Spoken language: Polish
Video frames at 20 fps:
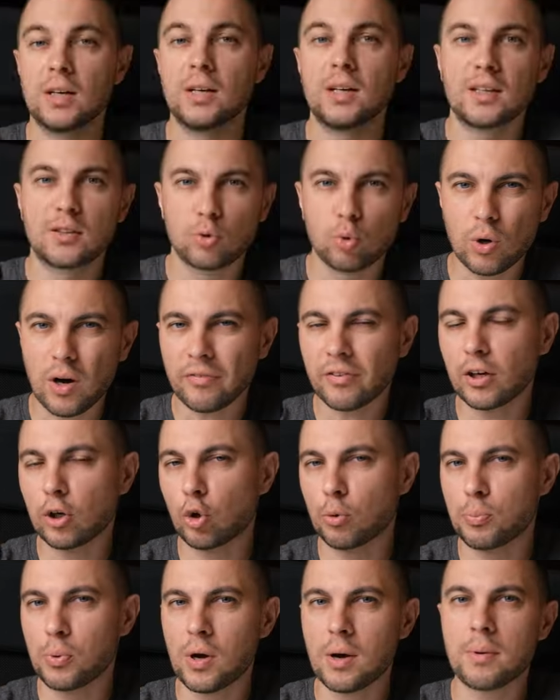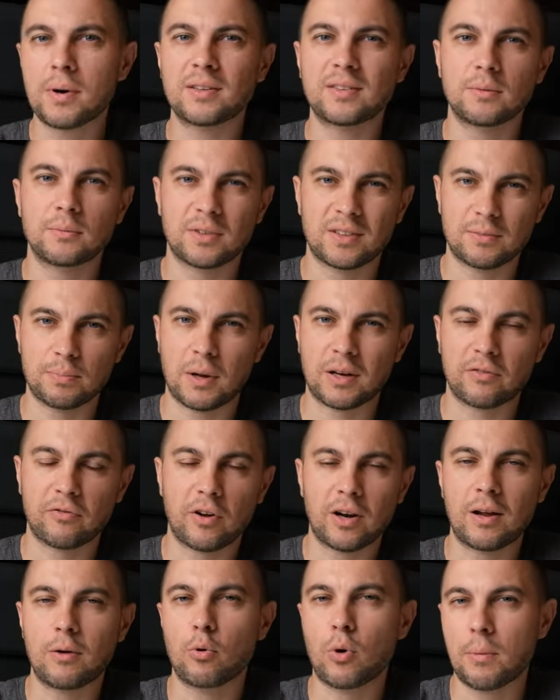Słuchawki kupiłem razem ze
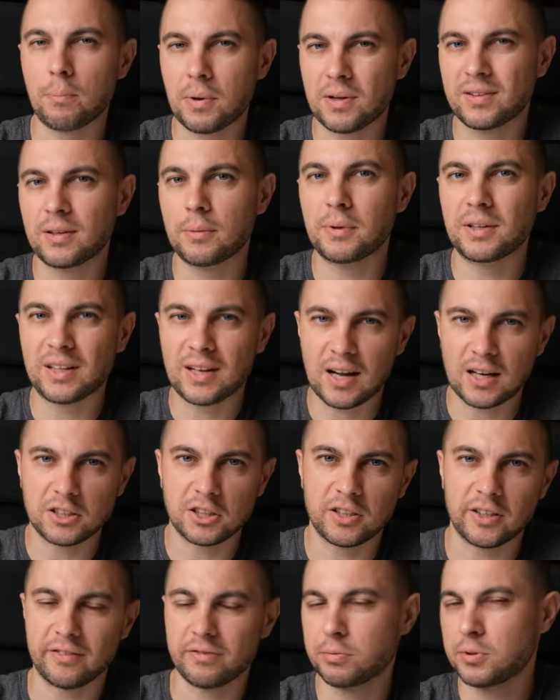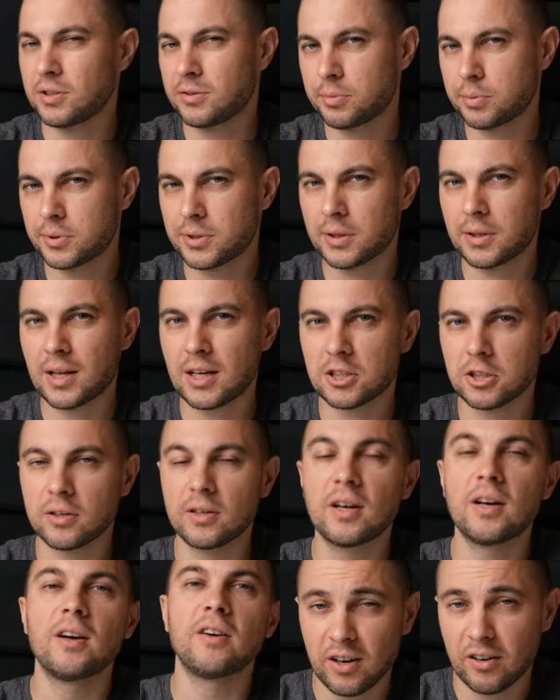smartfonem OnePlusem 11 w przedsprzedaży...
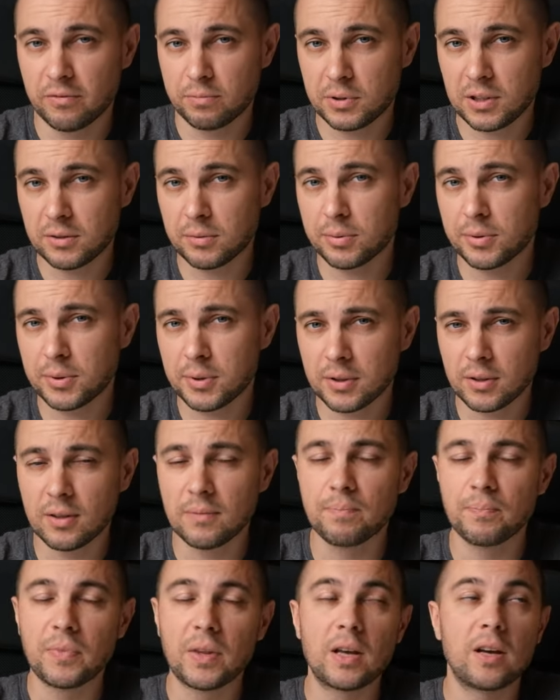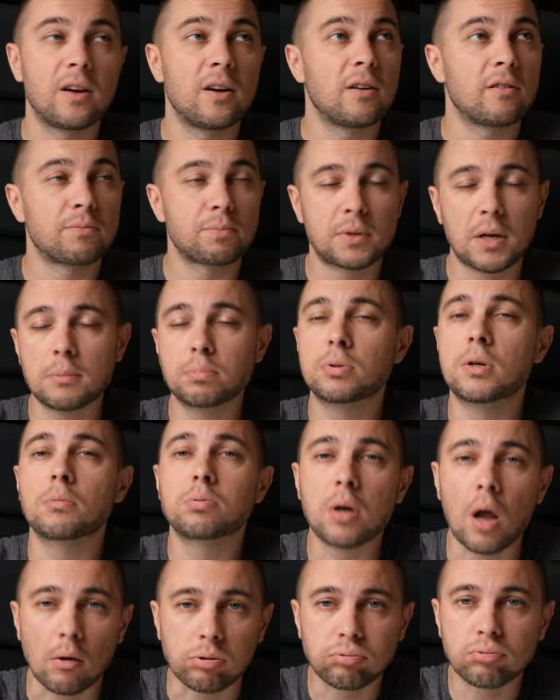w przedsprzedaży. przed,
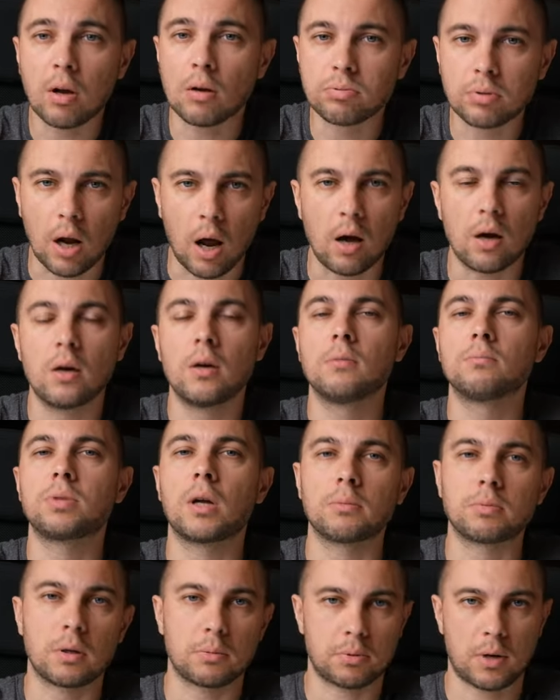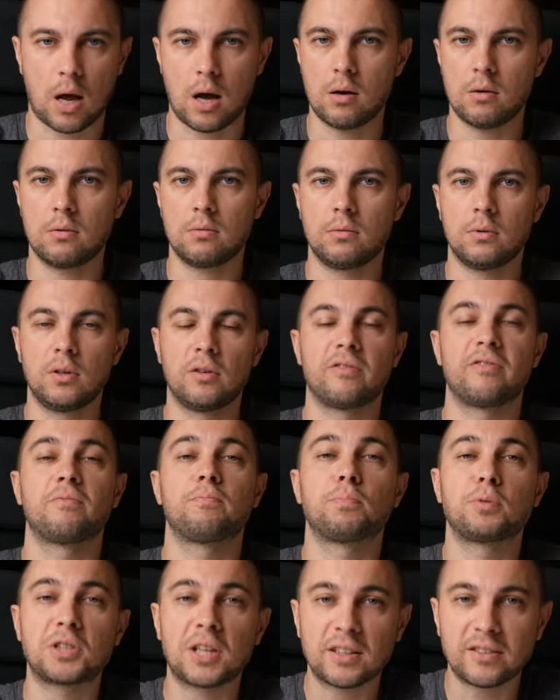przed, przed, w
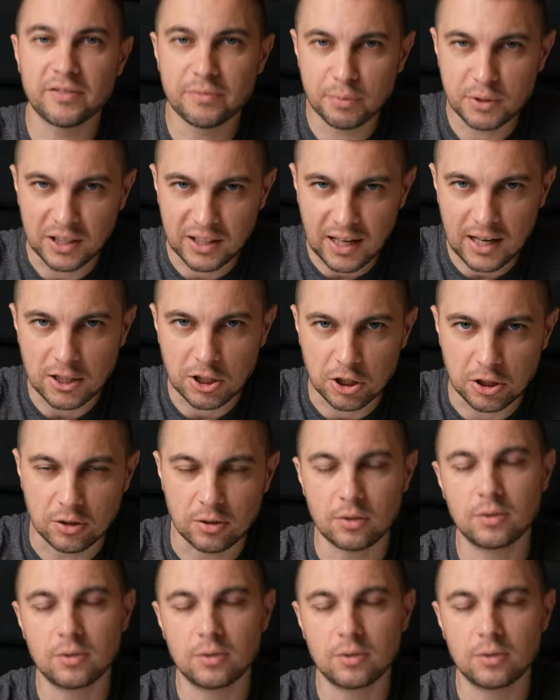przedsprzedaży.